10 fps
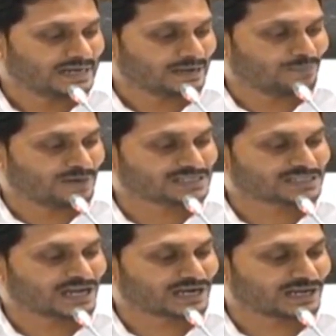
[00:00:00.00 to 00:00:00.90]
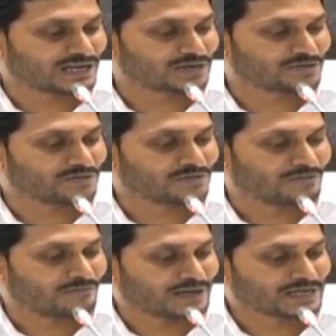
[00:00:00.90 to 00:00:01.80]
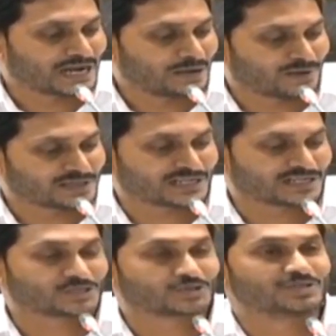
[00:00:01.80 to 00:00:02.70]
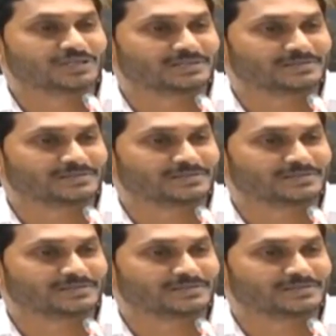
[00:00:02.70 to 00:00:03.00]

డెబ్బై స్థానాలను వైకాపా దక్కించుకుంది